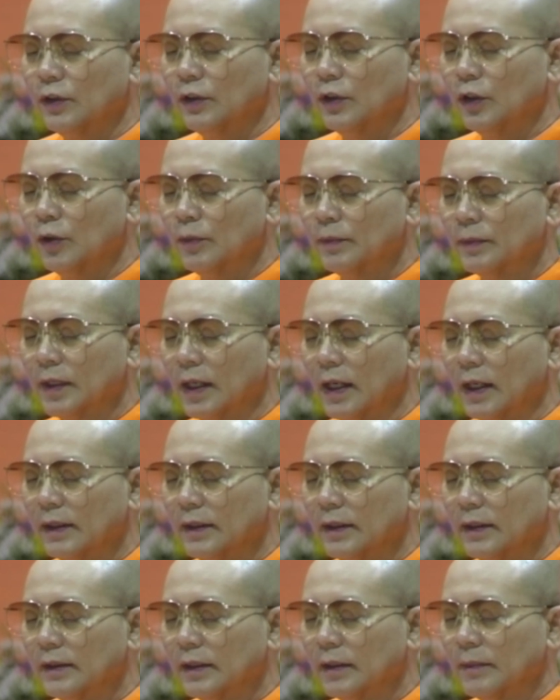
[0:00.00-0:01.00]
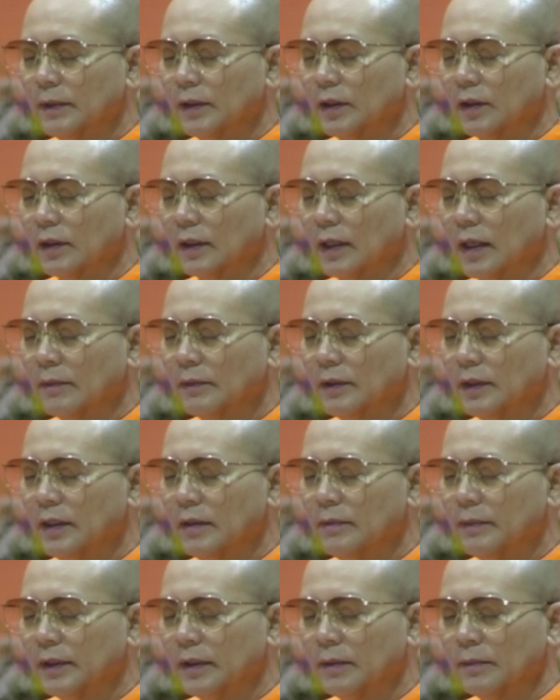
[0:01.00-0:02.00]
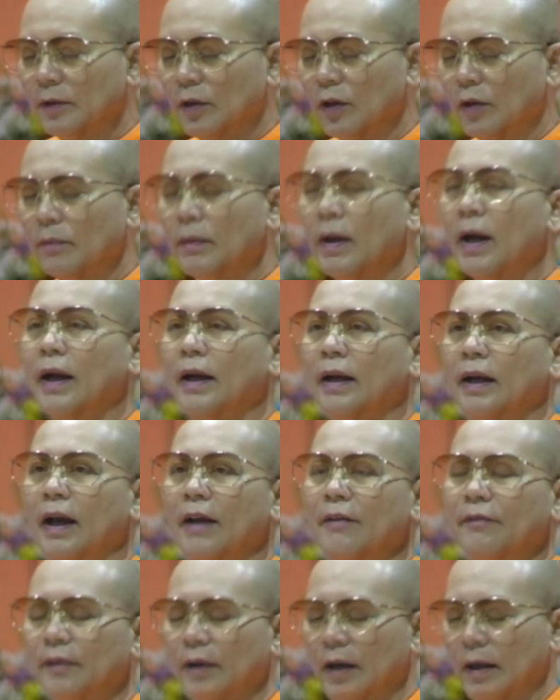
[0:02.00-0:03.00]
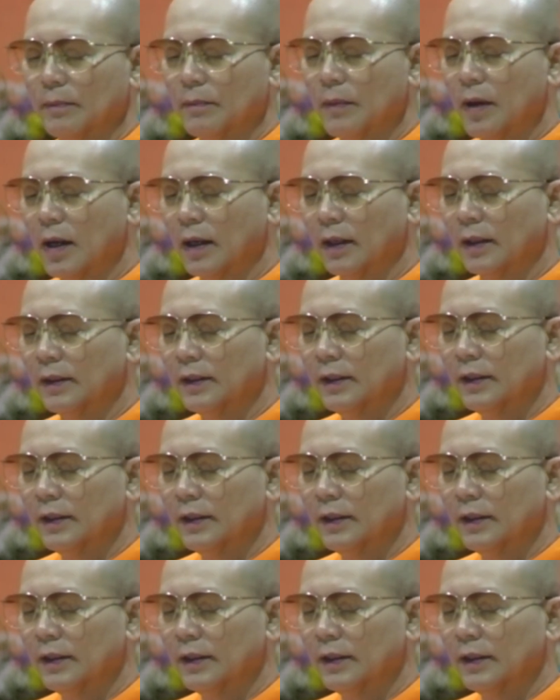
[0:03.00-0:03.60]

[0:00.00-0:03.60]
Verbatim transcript: โยมตาจึงจะไม่ต้องนำที่ดินไปจำนองบ้างขายฝากบ้าง